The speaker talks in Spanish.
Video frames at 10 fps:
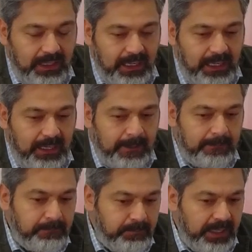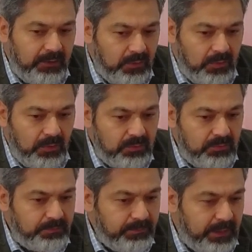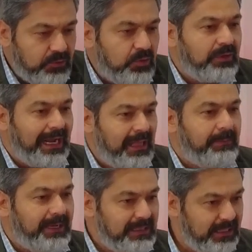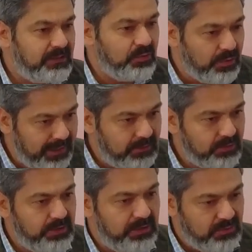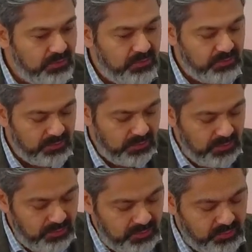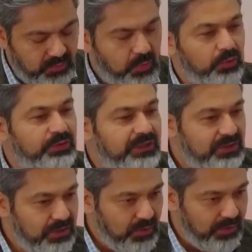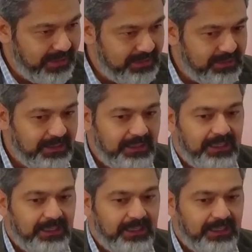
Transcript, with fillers: ah, pero, pero cada país tiene sus retos, tiene sus, sus condiciones